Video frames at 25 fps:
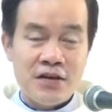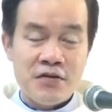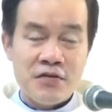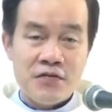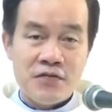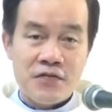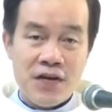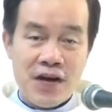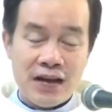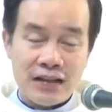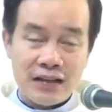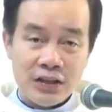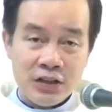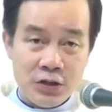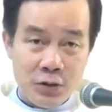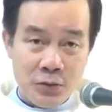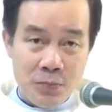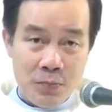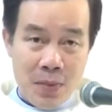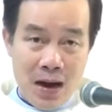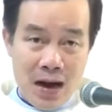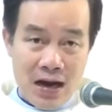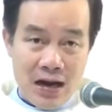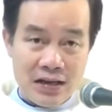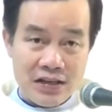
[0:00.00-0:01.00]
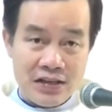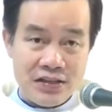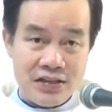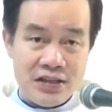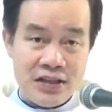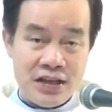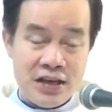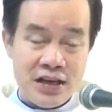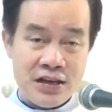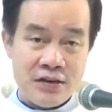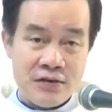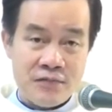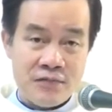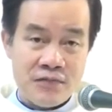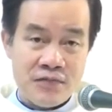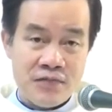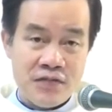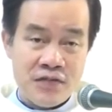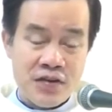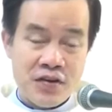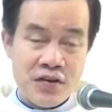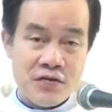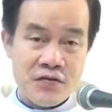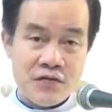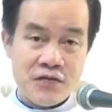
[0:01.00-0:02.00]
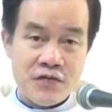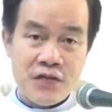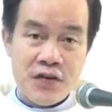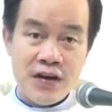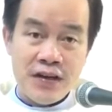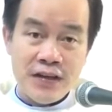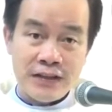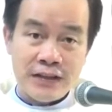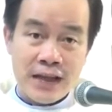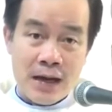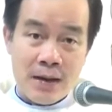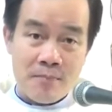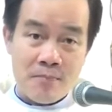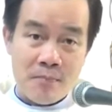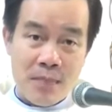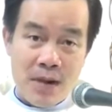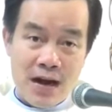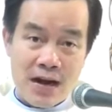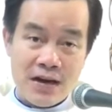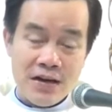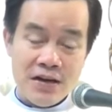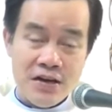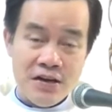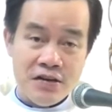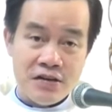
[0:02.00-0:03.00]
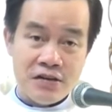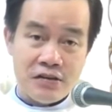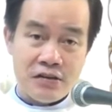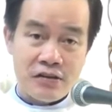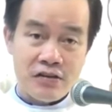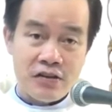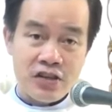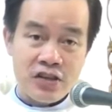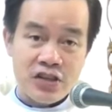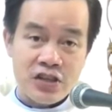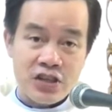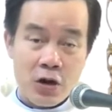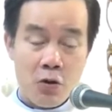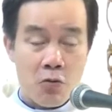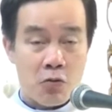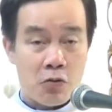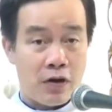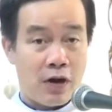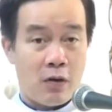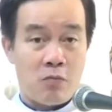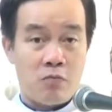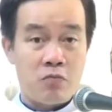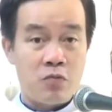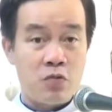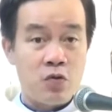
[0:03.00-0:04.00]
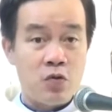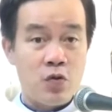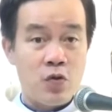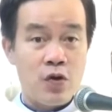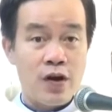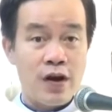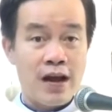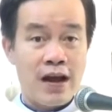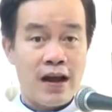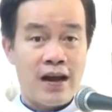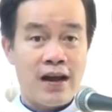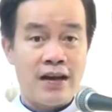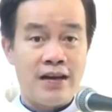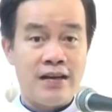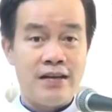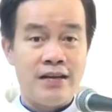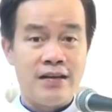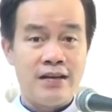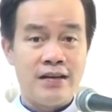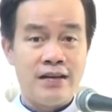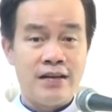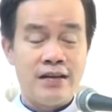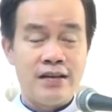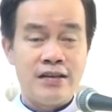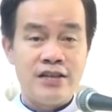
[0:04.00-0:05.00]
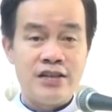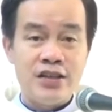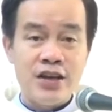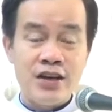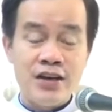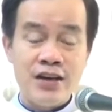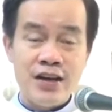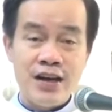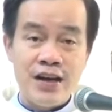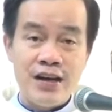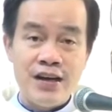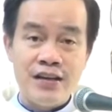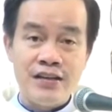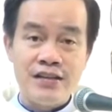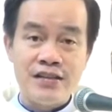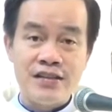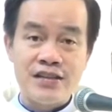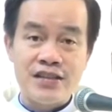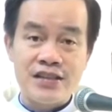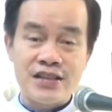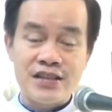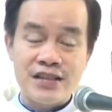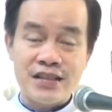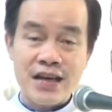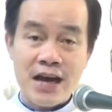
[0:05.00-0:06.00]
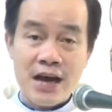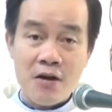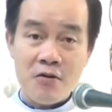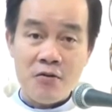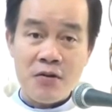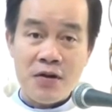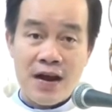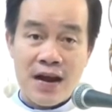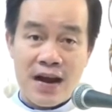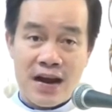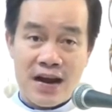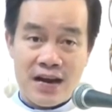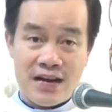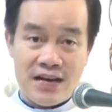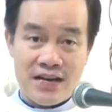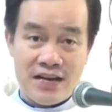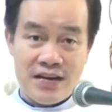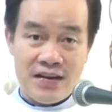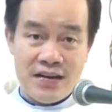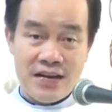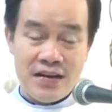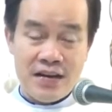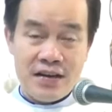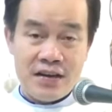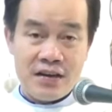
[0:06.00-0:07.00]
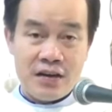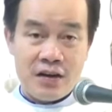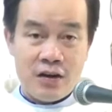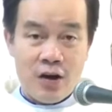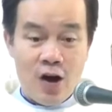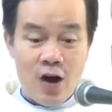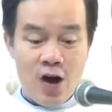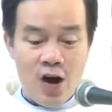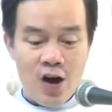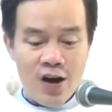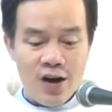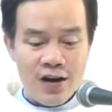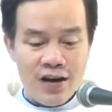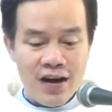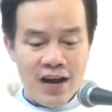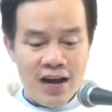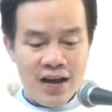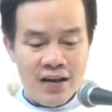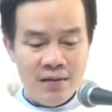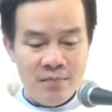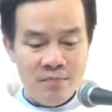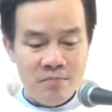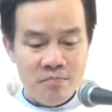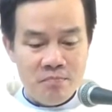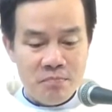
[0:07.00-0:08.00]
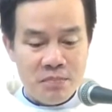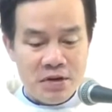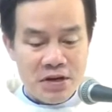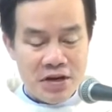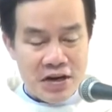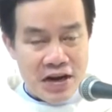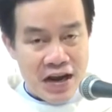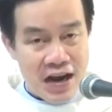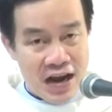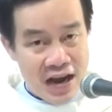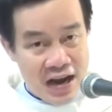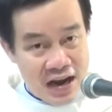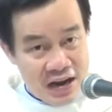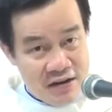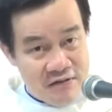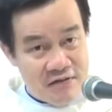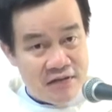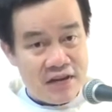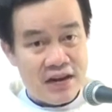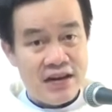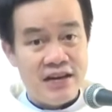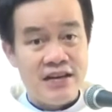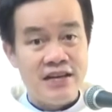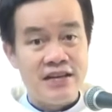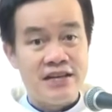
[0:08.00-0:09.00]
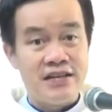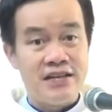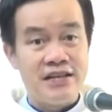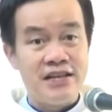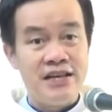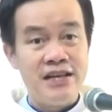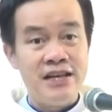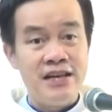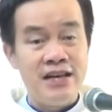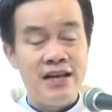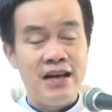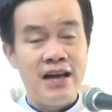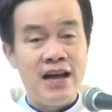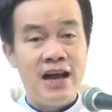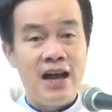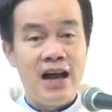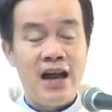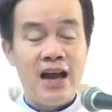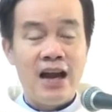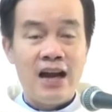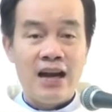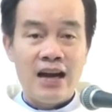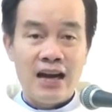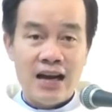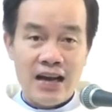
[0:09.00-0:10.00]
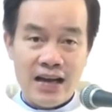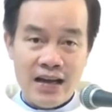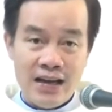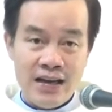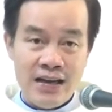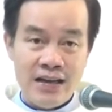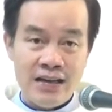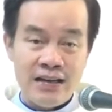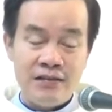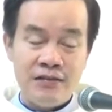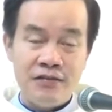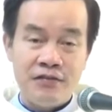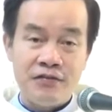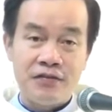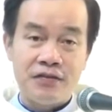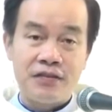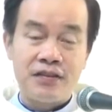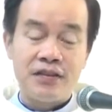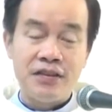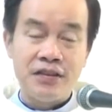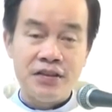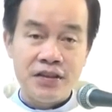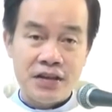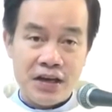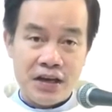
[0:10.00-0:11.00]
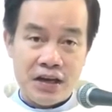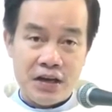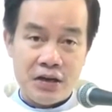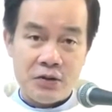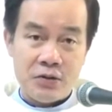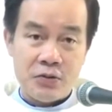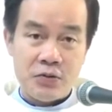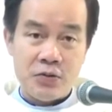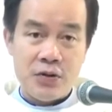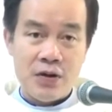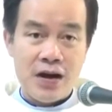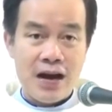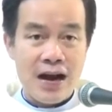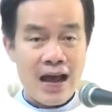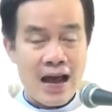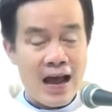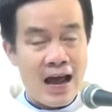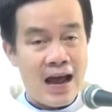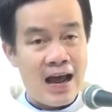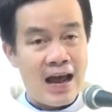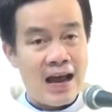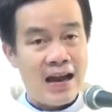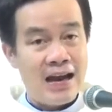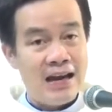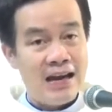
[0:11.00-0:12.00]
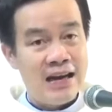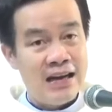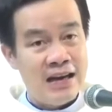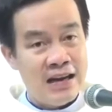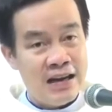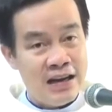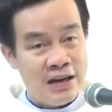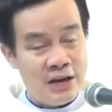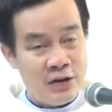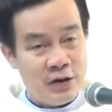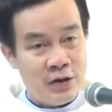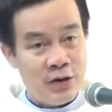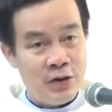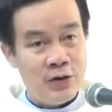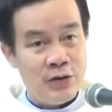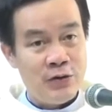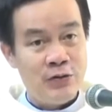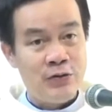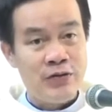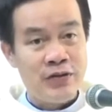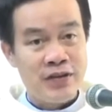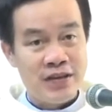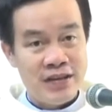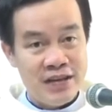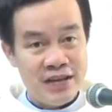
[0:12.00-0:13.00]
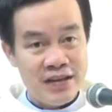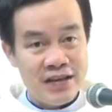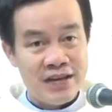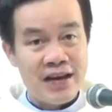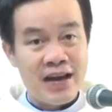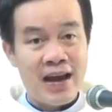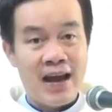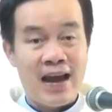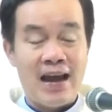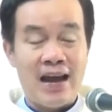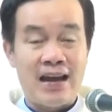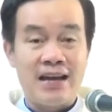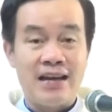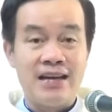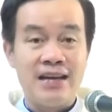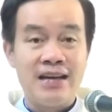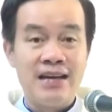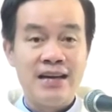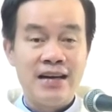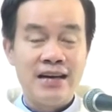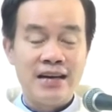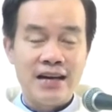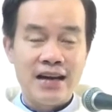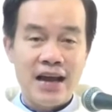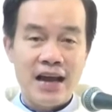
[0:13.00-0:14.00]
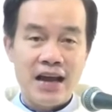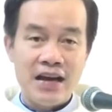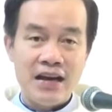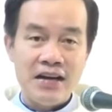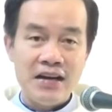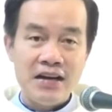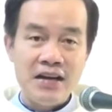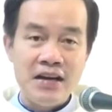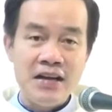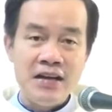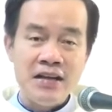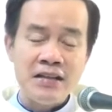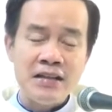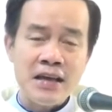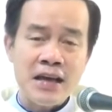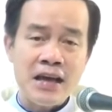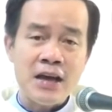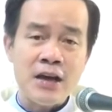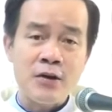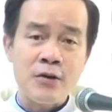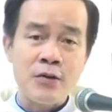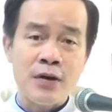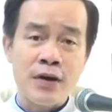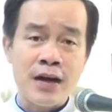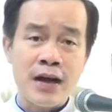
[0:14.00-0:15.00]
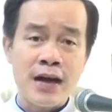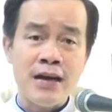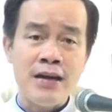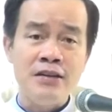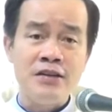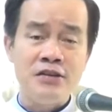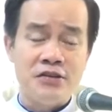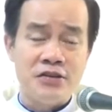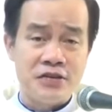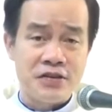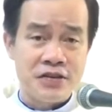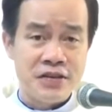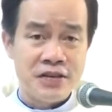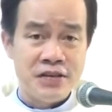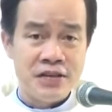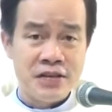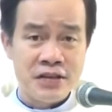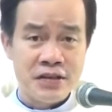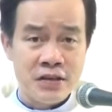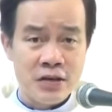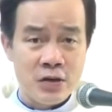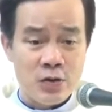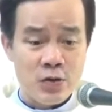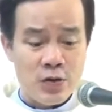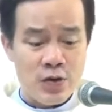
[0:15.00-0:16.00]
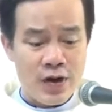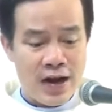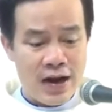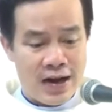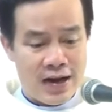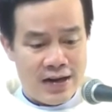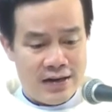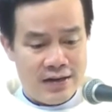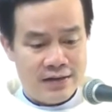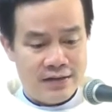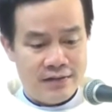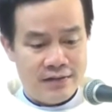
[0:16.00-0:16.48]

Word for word: Và thưa ông bà anh chị em, với tầm ảnh hưởng sâu rộng của Ngài, cho nên sau Ngài có đến mười hai vị nữa lấy tước hiệu là Leo như Ngài để đi theo cái đường hướng của Ngài.